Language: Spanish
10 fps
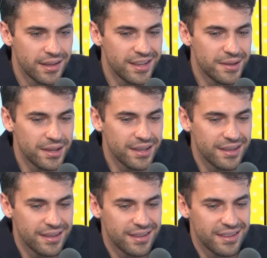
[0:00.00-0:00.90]
y,
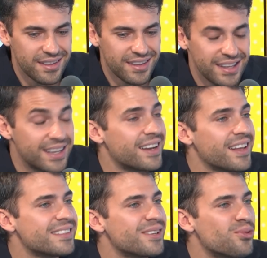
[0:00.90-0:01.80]
y, y,
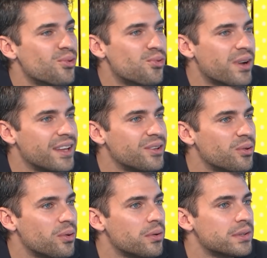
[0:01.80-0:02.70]
quería hacer un
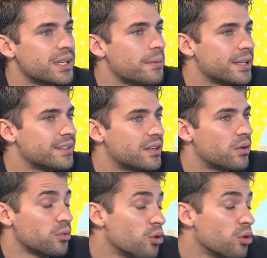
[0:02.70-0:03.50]
año sabático,